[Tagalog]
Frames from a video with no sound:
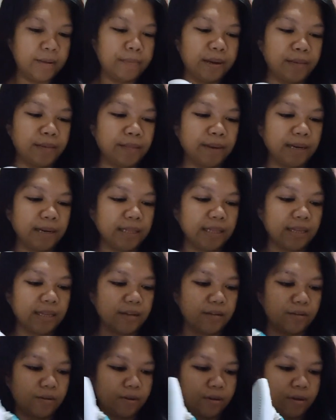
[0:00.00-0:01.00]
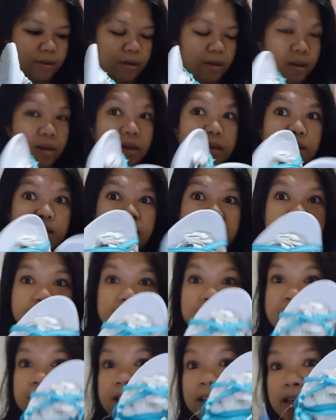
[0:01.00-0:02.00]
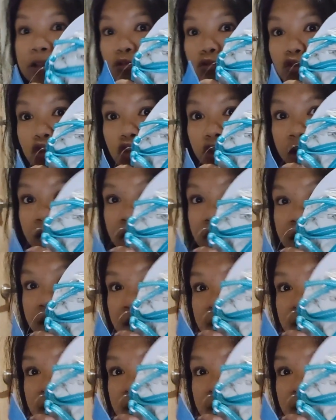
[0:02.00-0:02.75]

para makita niyo. Ito siya.